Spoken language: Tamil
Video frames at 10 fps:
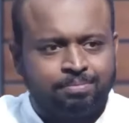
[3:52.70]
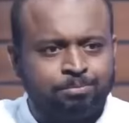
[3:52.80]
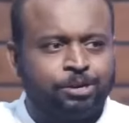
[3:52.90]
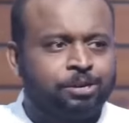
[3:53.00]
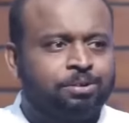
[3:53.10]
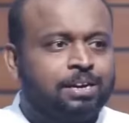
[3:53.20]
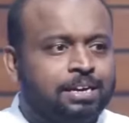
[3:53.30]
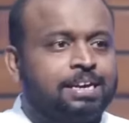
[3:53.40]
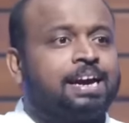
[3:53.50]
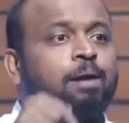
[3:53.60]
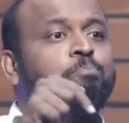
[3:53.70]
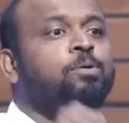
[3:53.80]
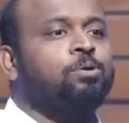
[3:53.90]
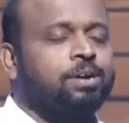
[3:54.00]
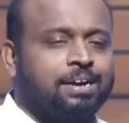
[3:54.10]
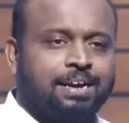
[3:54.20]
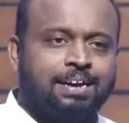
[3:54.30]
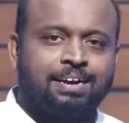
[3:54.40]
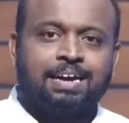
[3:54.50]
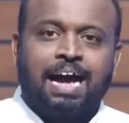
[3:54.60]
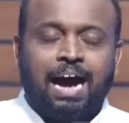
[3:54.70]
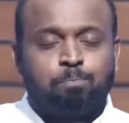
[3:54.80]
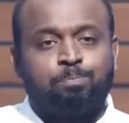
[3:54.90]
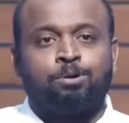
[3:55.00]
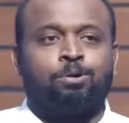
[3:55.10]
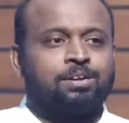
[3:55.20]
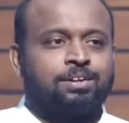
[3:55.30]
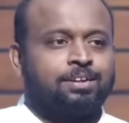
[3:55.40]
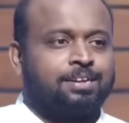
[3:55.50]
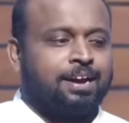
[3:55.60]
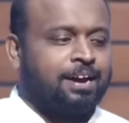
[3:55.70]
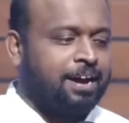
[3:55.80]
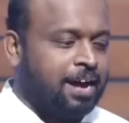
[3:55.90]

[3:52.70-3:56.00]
முடியும் ஏன் அப்பம் கொடுக்கல அப்பம் கொடுத்திருந்தா